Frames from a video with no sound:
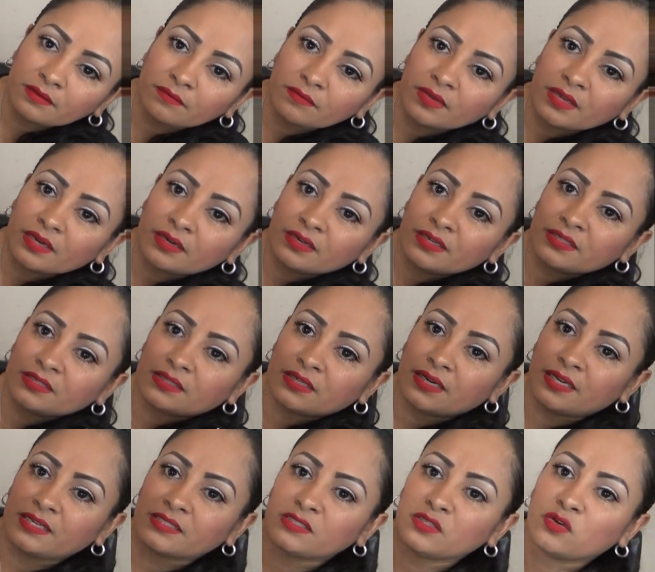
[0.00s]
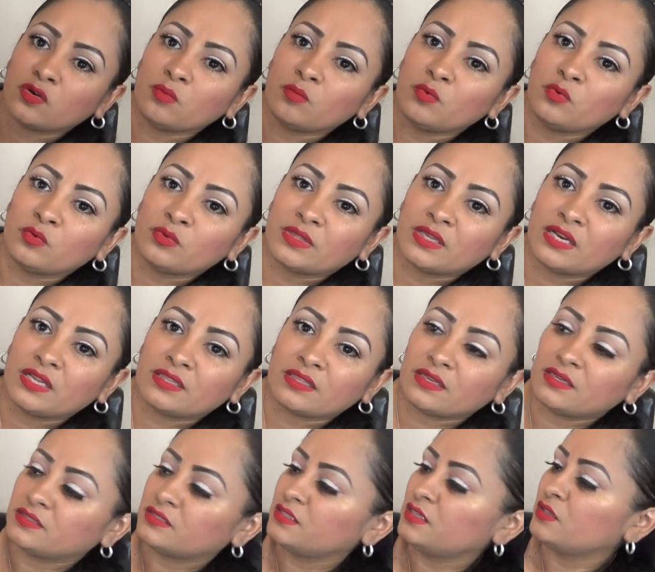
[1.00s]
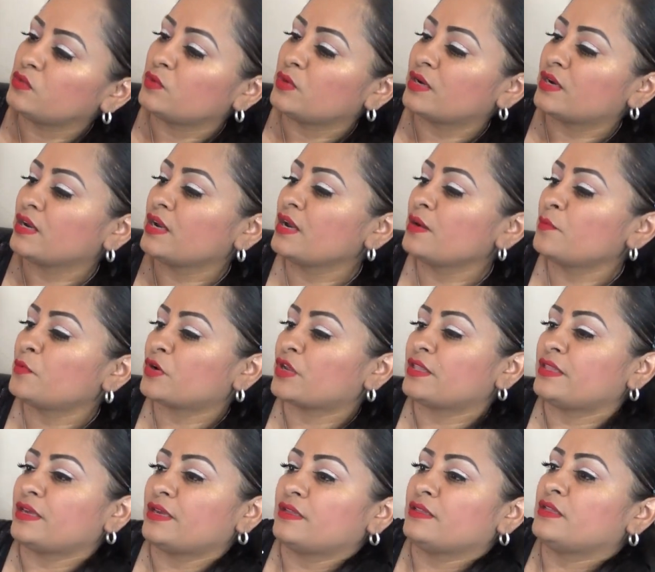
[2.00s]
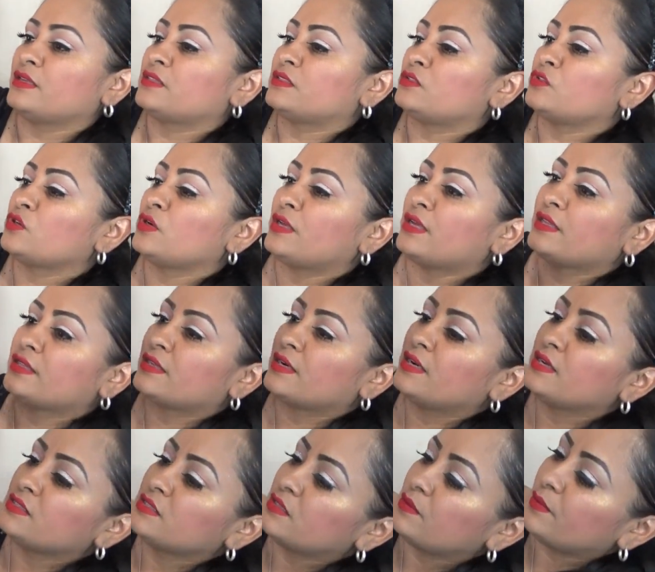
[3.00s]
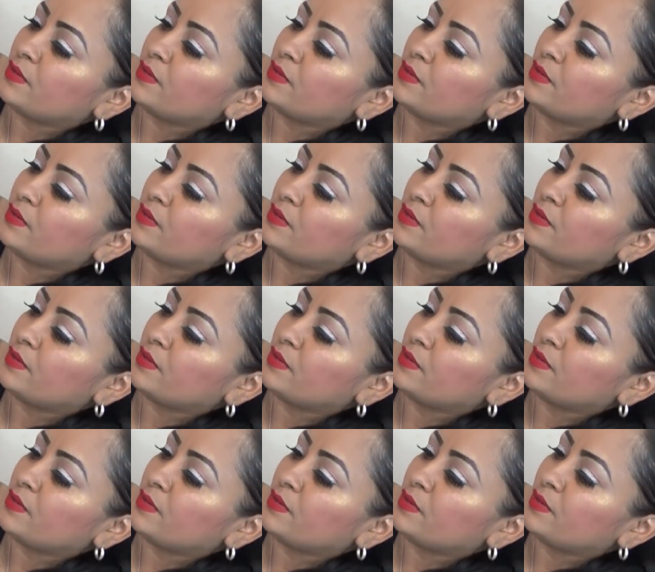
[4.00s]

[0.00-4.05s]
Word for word: Vean, extrae así como un delantalcito acá, porque de, hecho atrás, si